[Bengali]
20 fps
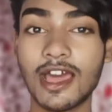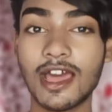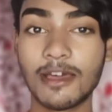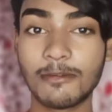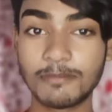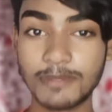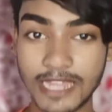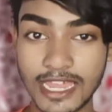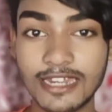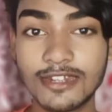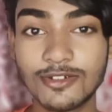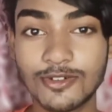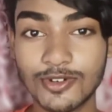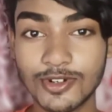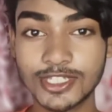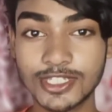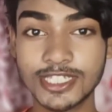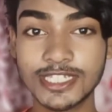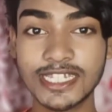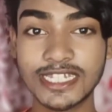প্ল্যান
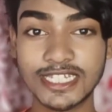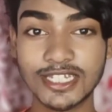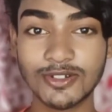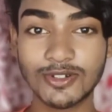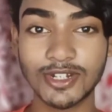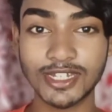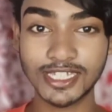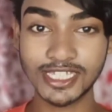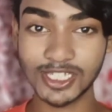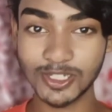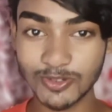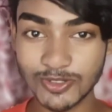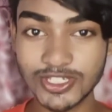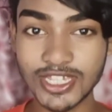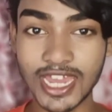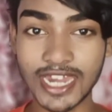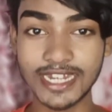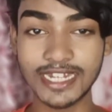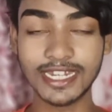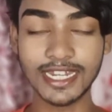করেছি যেটা ওরা কেউ
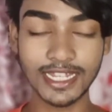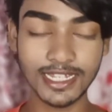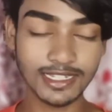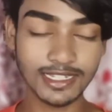জানে না